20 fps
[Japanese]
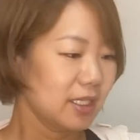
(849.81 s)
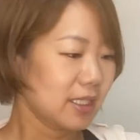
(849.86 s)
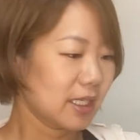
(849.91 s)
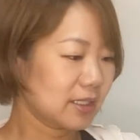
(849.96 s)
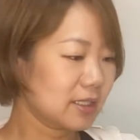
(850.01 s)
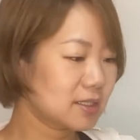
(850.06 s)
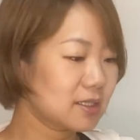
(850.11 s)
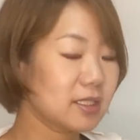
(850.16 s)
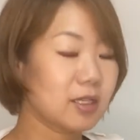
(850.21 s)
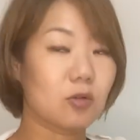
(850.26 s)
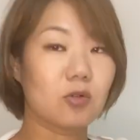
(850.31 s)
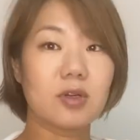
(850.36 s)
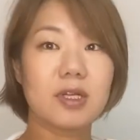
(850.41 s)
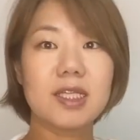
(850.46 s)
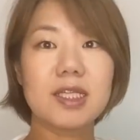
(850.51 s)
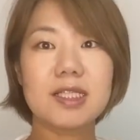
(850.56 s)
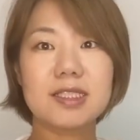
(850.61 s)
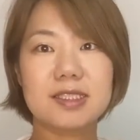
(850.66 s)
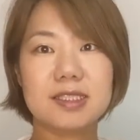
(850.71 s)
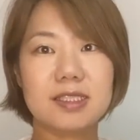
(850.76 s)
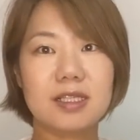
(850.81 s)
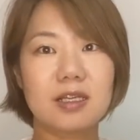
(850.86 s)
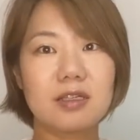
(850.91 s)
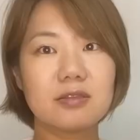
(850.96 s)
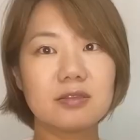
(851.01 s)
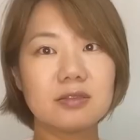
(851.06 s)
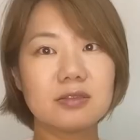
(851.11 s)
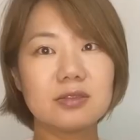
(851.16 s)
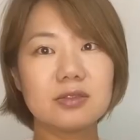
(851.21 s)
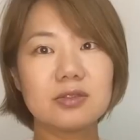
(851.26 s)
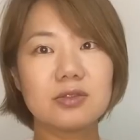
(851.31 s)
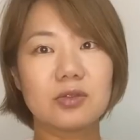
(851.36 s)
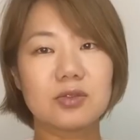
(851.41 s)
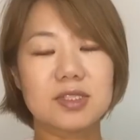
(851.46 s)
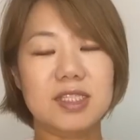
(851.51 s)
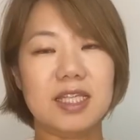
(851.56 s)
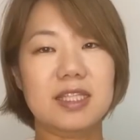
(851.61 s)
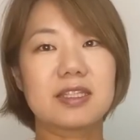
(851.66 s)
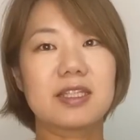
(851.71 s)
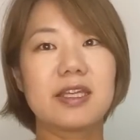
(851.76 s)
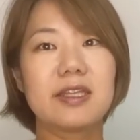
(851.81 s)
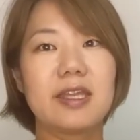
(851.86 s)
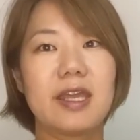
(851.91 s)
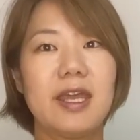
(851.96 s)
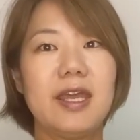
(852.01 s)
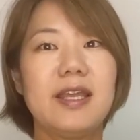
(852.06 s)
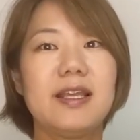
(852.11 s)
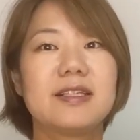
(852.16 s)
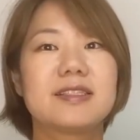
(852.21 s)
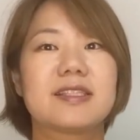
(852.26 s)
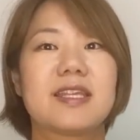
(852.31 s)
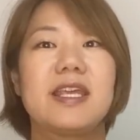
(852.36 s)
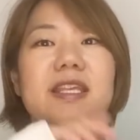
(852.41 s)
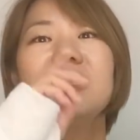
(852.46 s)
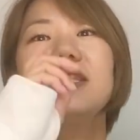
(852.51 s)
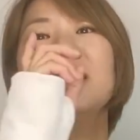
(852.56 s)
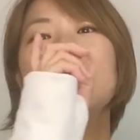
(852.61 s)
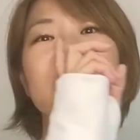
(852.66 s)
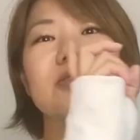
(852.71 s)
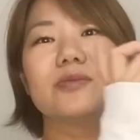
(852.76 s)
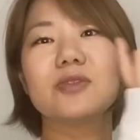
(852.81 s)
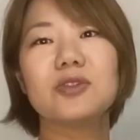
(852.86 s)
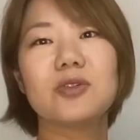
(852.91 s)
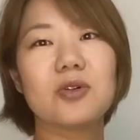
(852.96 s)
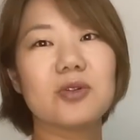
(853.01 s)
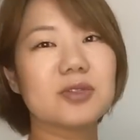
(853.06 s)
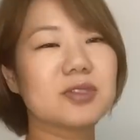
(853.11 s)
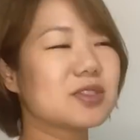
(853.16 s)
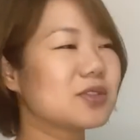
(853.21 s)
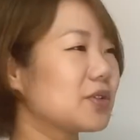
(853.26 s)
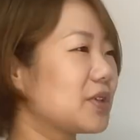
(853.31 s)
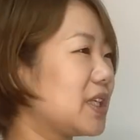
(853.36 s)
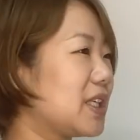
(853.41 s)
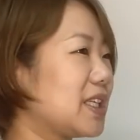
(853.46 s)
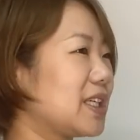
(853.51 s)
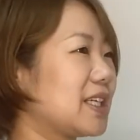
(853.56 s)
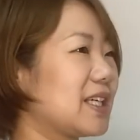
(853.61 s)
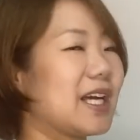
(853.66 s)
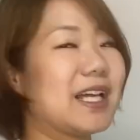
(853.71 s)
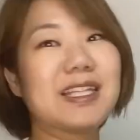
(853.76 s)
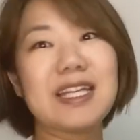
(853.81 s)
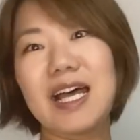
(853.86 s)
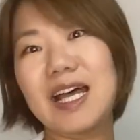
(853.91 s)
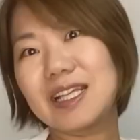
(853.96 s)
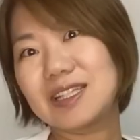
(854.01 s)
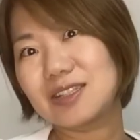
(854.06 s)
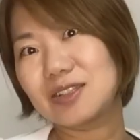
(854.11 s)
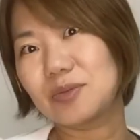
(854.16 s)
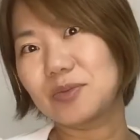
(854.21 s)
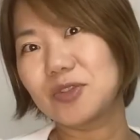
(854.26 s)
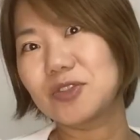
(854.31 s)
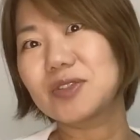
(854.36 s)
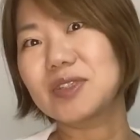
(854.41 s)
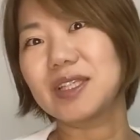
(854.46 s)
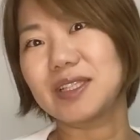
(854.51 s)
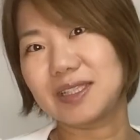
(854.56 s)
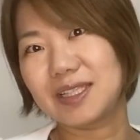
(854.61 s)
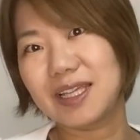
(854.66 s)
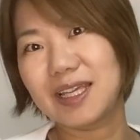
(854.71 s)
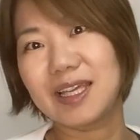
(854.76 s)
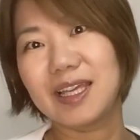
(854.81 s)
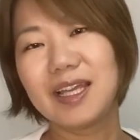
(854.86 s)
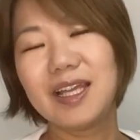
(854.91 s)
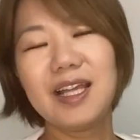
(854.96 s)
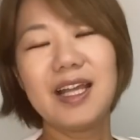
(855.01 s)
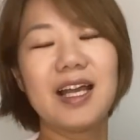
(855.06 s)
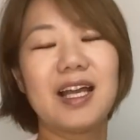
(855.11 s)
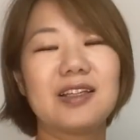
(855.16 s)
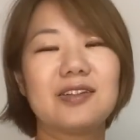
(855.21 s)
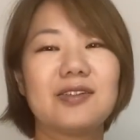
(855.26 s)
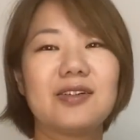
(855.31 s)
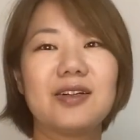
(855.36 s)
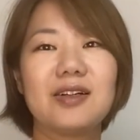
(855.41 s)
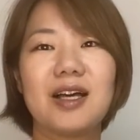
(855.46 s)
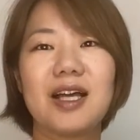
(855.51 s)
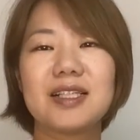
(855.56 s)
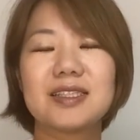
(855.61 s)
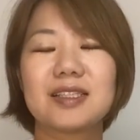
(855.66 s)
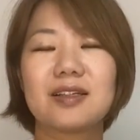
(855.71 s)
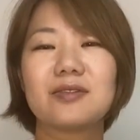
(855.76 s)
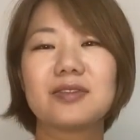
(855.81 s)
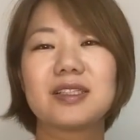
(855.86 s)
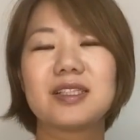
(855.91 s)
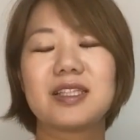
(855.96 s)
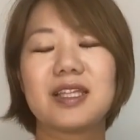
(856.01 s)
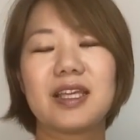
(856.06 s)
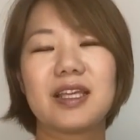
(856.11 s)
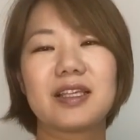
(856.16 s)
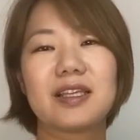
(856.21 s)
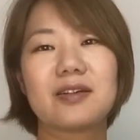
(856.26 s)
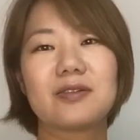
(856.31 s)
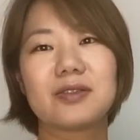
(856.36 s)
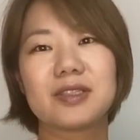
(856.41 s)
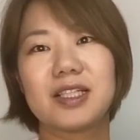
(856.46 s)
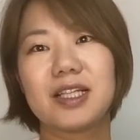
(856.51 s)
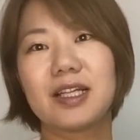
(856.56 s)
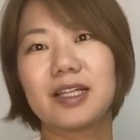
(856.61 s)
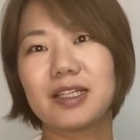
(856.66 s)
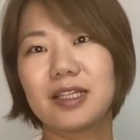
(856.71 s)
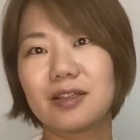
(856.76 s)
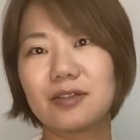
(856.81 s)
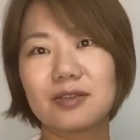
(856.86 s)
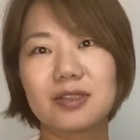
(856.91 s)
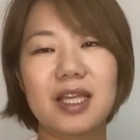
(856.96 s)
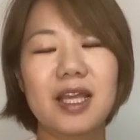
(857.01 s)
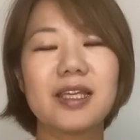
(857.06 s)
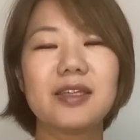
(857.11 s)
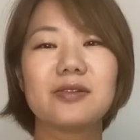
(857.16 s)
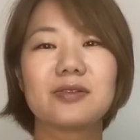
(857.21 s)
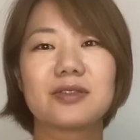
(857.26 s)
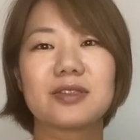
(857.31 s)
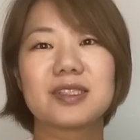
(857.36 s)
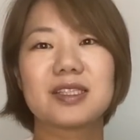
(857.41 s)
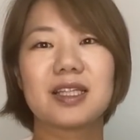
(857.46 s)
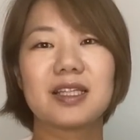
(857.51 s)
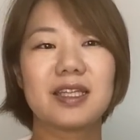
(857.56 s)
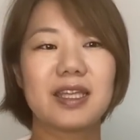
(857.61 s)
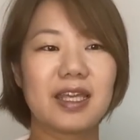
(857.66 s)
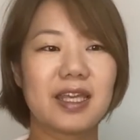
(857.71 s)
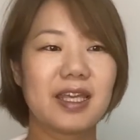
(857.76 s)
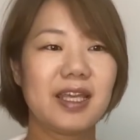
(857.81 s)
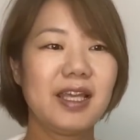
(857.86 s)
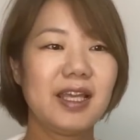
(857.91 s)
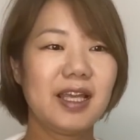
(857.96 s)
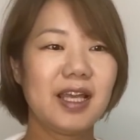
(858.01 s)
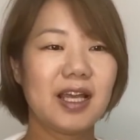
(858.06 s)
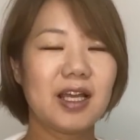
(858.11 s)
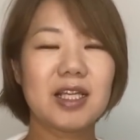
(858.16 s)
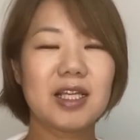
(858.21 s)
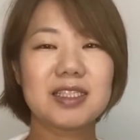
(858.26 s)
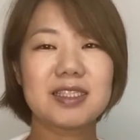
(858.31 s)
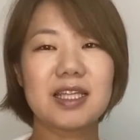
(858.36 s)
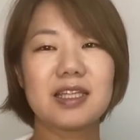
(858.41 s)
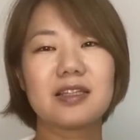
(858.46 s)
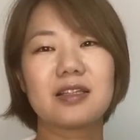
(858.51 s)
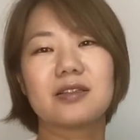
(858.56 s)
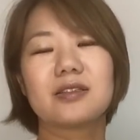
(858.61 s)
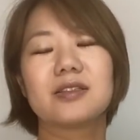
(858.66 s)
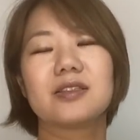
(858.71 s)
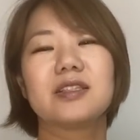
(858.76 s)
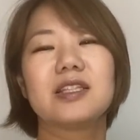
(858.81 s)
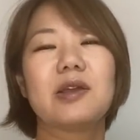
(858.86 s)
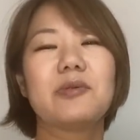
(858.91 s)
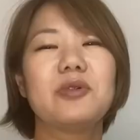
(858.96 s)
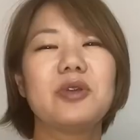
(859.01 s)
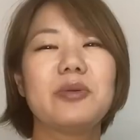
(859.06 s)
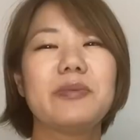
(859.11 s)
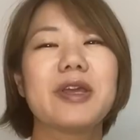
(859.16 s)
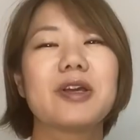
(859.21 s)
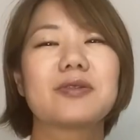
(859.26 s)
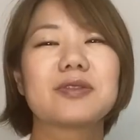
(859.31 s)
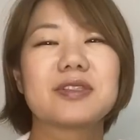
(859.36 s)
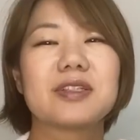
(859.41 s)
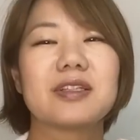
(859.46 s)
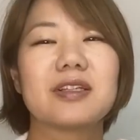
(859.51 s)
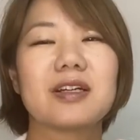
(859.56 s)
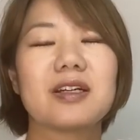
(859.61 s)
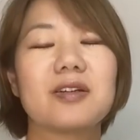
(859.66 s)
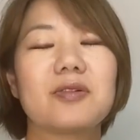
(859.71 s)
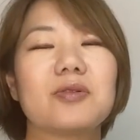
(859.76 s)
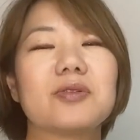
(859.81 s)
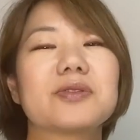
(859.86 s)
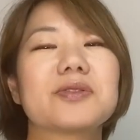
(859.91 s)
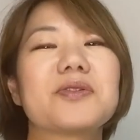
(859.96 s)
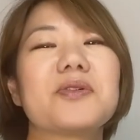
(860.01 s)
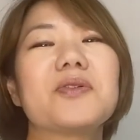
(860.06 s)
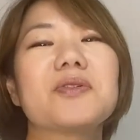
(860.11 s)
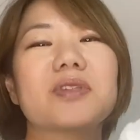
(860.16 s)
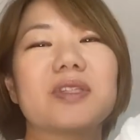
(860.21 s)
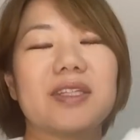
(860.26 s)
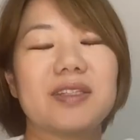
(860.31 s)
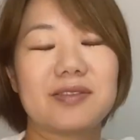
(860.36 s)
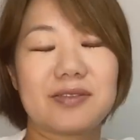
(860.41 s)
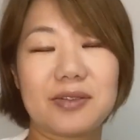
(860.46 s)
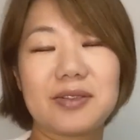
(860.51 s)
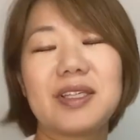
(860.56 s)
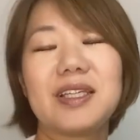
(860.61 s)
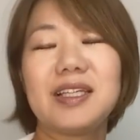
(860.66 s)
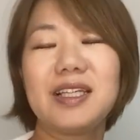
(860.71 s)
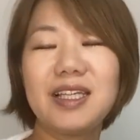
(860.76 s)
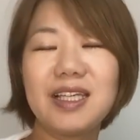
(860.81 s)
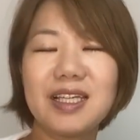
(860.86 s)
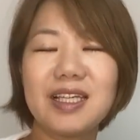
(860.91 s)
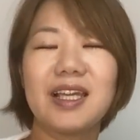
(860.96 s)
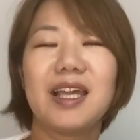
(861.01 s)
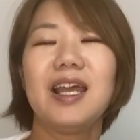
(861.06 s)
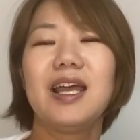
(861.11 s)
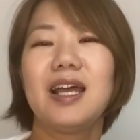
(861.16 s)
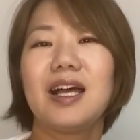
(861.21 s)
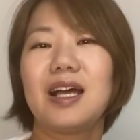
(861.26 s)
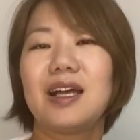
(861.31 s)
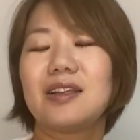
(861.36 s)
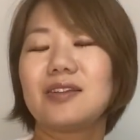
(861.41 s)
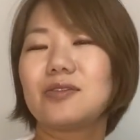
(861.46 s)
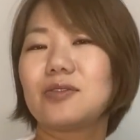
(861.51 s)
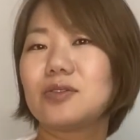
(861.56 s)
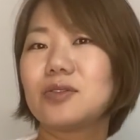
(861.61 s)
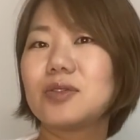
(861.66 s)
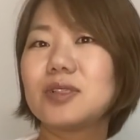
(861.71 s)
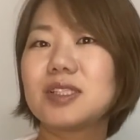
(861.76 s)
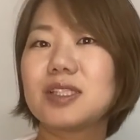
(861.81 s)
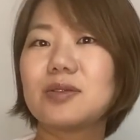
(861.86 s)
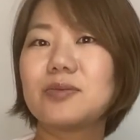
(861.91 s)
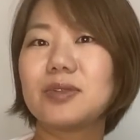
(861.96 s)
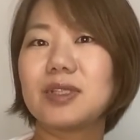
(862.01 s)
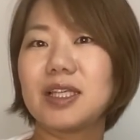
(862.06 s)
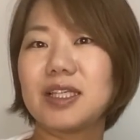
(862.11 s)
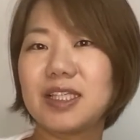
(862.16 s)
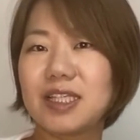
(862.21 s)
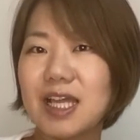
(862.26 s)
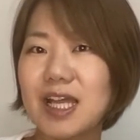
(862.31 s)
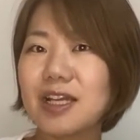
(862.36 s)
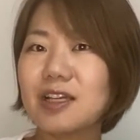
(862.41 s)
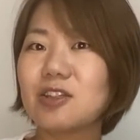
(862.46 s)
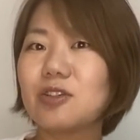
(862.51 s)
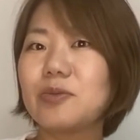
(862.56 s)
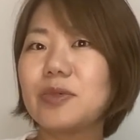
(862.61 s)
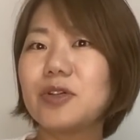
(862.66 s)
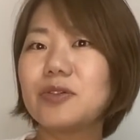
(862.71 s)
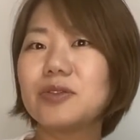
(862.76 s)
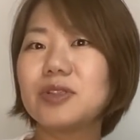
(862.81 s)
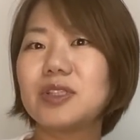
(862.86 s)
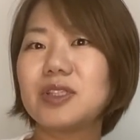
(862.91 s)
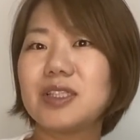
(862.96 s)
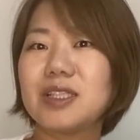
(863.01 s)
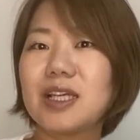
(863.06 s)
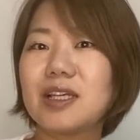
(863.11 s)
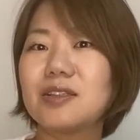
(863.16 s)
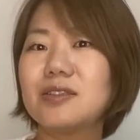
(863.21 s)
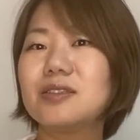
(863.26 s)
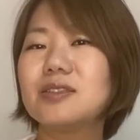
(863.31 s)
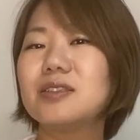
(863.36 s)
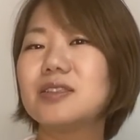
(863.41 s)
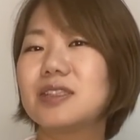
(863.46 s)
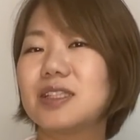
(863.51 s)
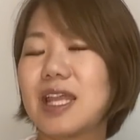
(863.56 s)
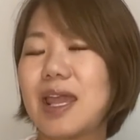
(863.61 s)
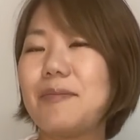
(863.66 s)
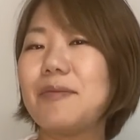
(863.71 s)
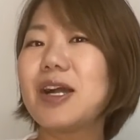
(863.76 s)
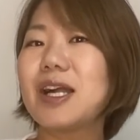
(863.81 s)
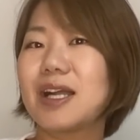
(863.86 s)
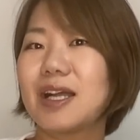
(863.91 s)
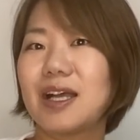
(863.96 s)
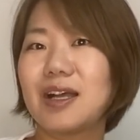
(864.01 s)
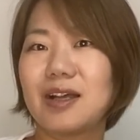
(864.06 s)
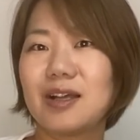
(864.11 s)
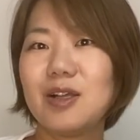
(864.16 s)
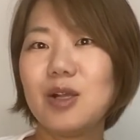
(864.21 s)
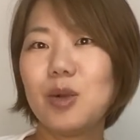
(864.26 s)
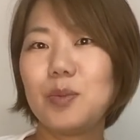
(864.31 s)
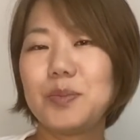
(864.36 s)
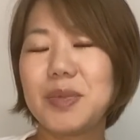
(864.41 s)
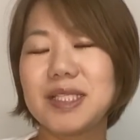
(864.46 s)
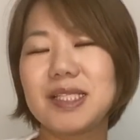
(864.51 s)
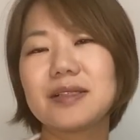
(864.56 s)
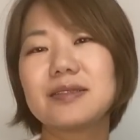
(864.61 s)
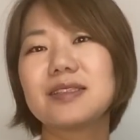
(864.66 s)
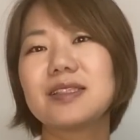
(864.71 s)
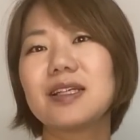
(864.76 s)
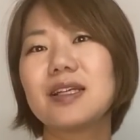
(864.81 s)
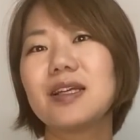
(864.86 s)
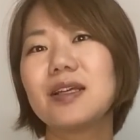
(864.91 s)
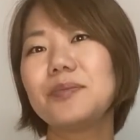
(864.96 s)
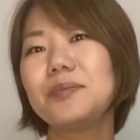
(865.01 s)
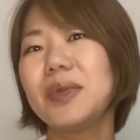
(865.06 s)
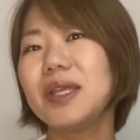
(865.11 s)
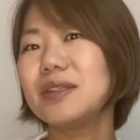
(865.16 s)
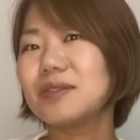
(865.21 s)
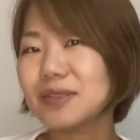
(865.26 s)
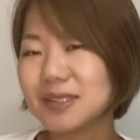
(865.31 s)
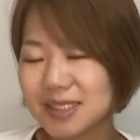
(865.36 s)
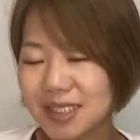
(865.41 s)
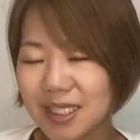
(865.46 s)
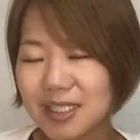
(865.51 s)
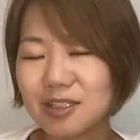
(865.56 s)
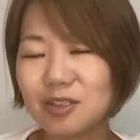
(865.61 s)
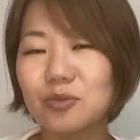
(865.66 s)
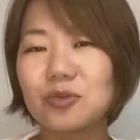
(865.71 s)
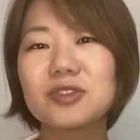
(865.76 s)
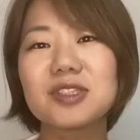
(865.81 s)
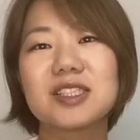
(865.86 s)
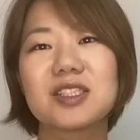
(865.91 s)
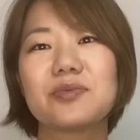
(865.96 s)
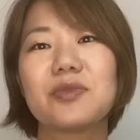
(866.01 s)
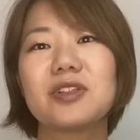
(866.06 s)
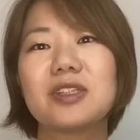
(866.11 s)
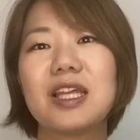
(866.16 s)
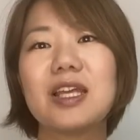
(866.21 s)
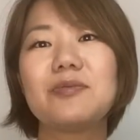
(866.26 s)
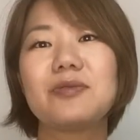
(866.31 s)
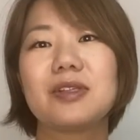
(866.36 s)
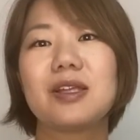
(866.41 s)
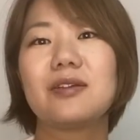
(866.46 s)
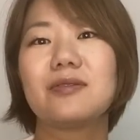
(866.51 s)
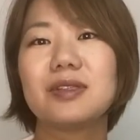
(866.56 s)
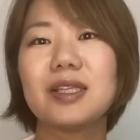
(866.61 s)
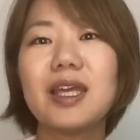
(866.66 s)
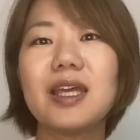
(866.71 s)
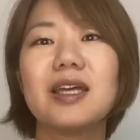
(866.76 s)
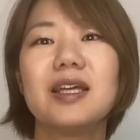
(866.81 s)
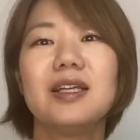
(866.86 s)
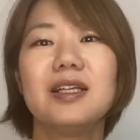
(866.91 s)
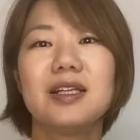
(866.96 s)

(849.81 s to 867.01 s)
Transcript: 私ねこれね使うの絶対ね洗濯物干す時かなと思っていて、朝起きて結構ギラギラの太陽の下で洗濯眠いメイクしながら干そうっていう時にどうしてもね日焼け止めをやる手間がめちゃくちゃ面倒くさいと思ってしまうタイプなので、